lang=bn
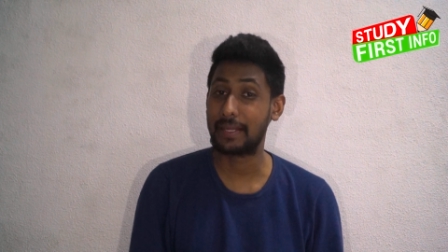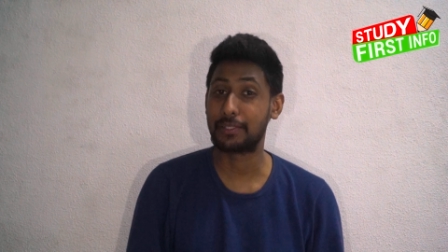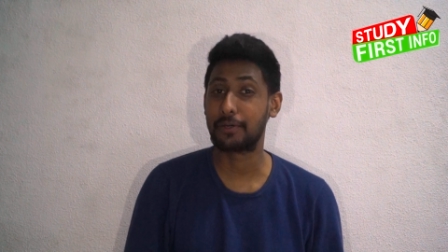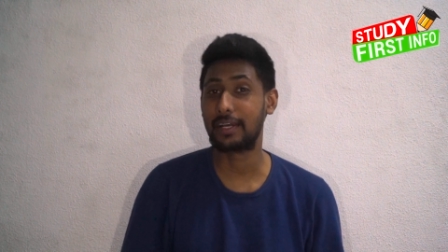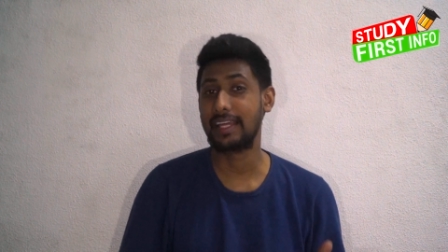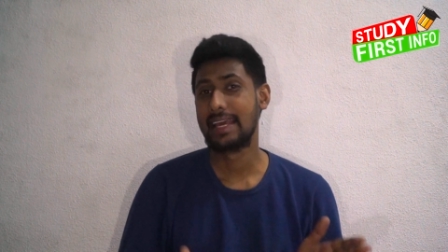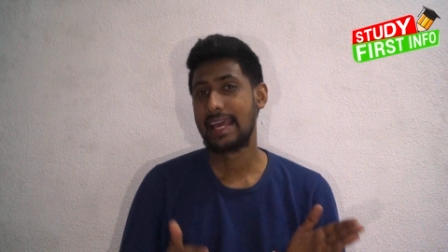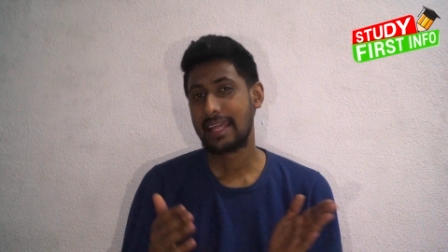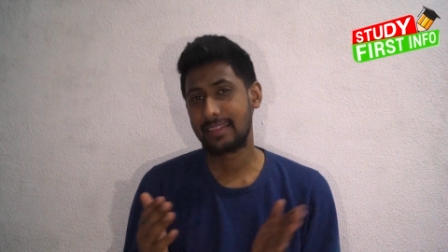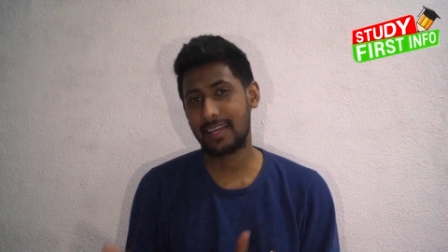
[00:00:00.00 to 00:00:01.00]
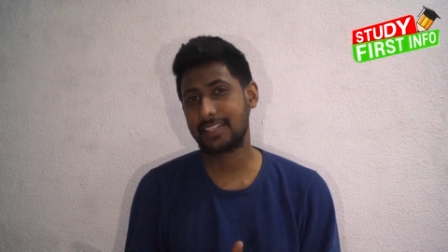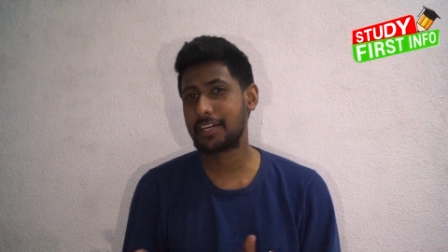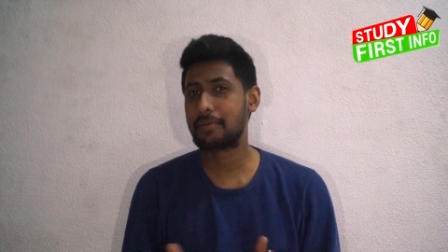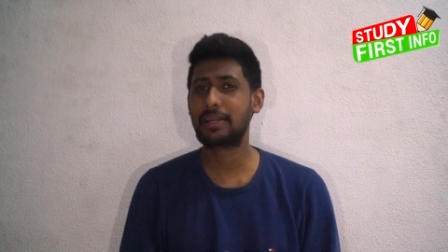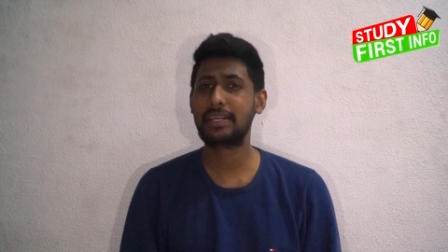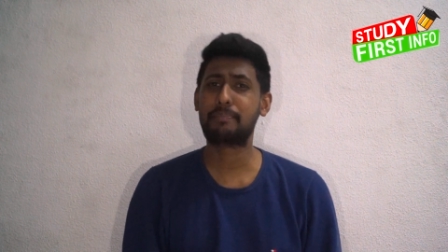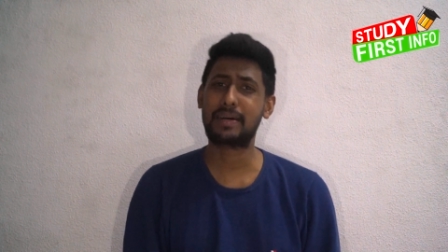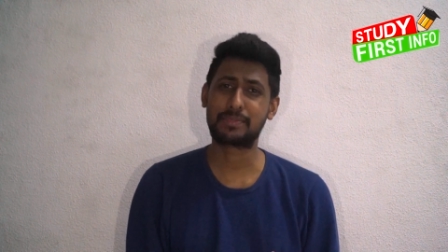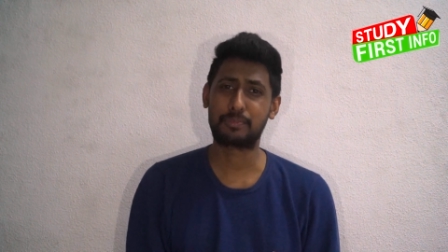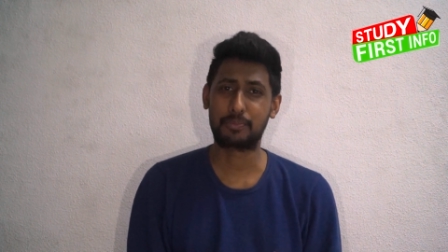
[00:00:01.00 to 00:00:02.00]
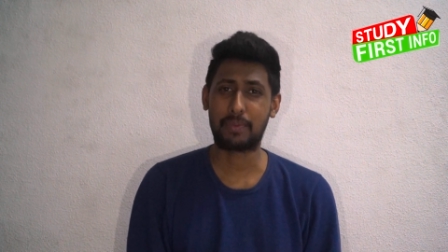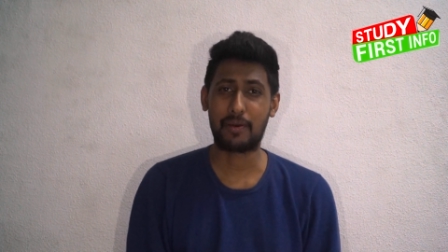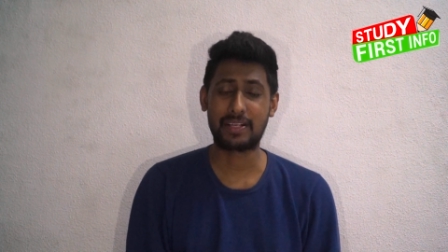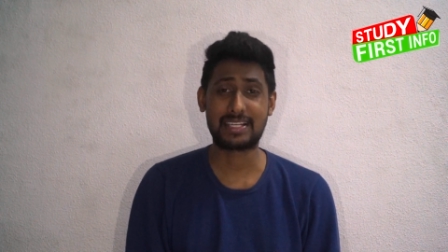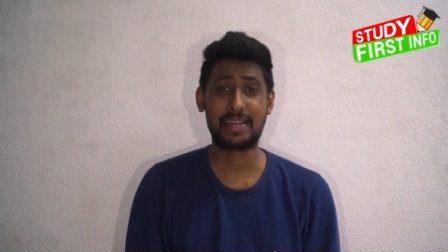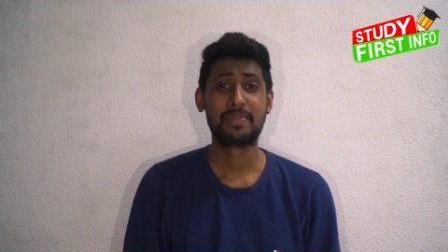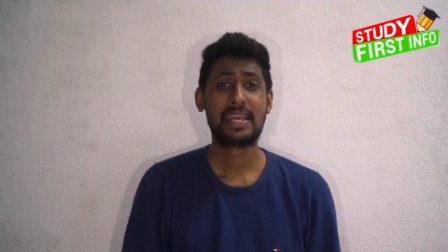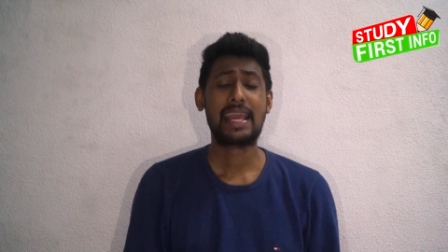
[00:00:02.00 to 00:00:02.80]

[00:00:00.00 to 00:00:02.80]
পেতে হয় দেন জার্মানির পাসপোর্ট পাওয়া যায়